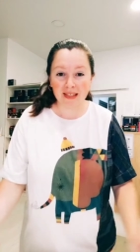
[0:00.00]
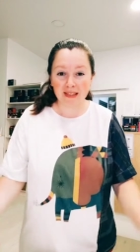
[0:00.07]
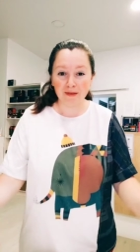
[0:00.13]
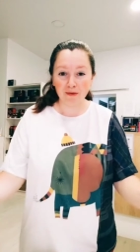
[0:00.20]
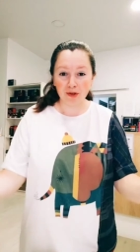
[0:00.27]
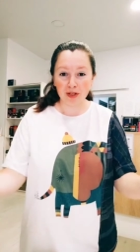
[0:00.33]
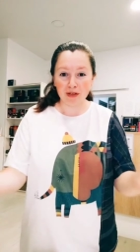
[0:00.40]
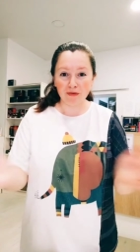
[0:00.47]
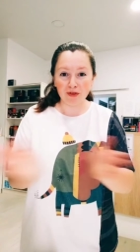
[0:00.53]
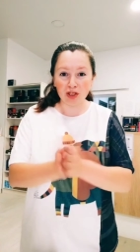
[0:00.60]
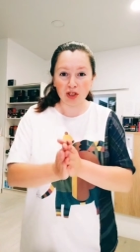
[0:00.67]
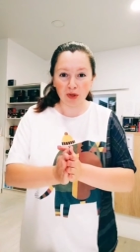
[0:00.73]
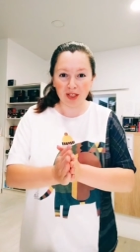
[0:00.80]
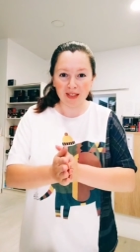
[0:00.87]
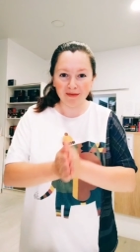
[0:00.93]
сегодня в
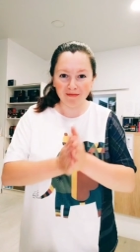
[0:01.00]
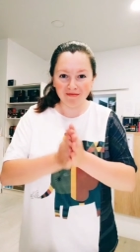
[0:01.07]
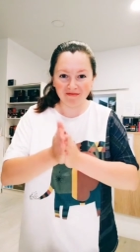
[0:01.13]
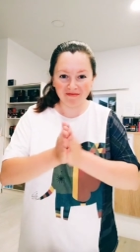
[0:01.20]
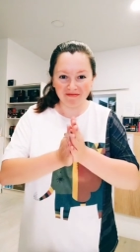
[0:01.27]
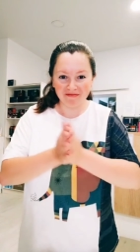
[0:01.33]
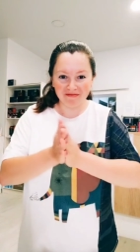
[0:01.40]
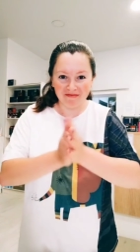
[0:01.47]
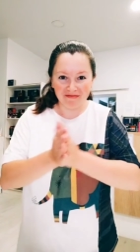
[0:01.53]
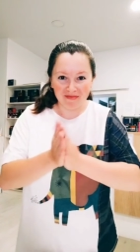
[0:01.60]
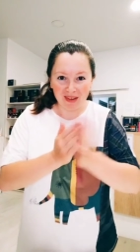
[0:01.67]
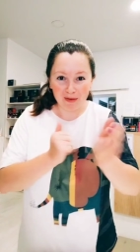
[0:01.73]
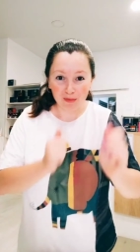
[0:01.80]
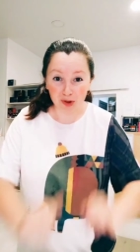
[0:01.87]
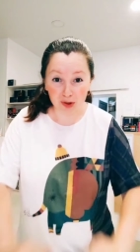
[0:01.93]
ЦОКе.
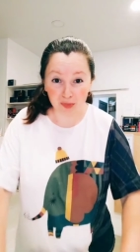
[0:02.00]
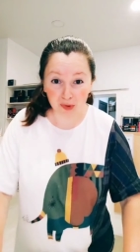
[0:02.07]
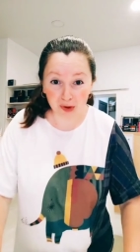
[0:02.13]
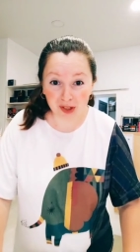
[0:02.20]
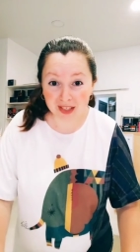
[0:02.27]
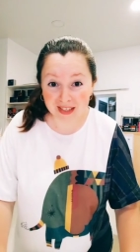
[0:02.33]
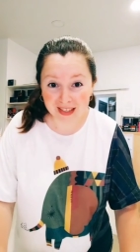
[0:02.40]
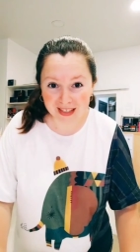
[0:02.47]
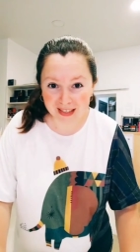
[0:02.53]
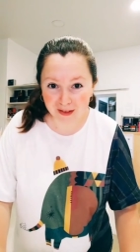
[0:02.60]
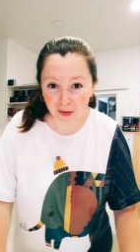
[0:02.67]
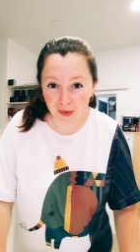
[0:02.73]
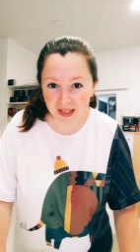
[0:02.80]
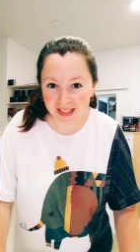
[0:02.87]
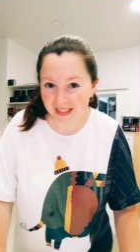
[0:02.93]
Будет много
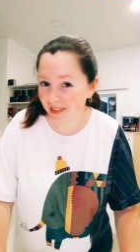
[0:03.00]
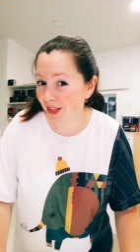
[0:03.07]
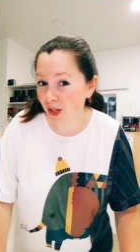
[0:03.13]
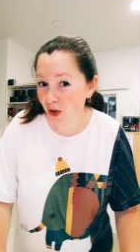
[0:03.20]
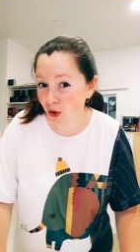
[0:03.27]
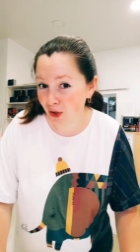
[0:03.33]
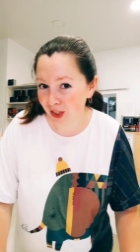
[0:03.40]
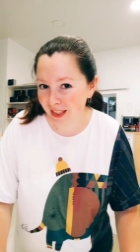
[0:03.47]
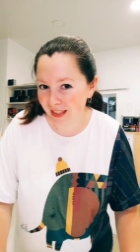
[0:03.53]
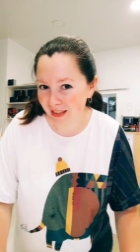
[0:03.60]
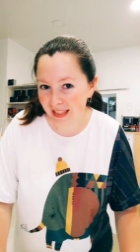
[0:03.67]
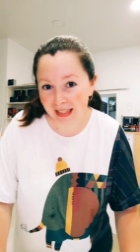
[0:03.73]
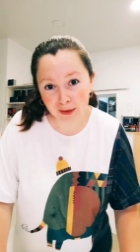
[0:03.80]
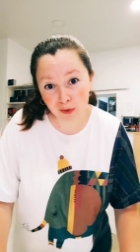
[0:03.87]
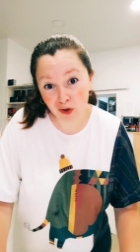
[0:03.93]
интересного и полезного
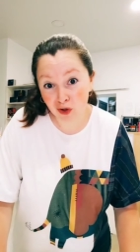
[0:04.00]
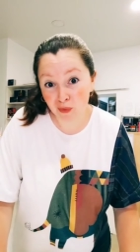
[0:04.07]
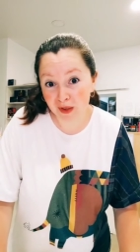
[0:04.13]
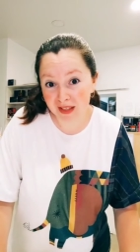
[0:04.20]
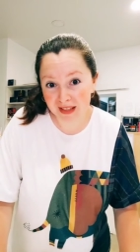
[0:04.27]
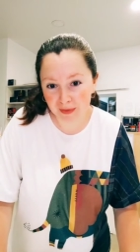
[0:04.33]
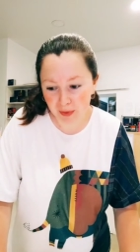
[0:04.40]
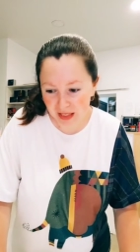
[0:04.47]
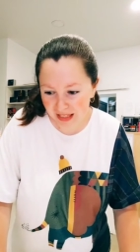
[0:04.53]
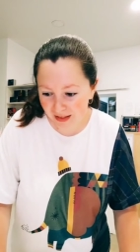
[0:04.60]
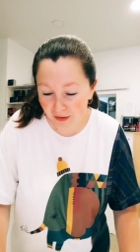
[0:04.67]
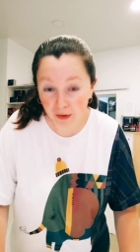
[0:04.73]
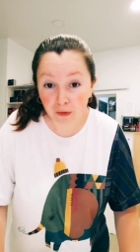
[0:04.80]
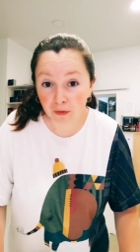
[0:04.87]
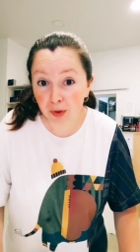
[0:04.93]
контента. А может быть и не
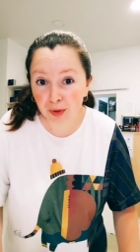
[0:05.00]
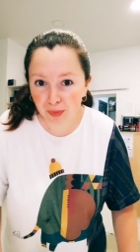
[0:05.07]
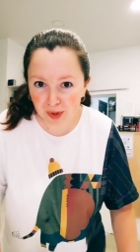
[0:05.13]
полезного. В общем,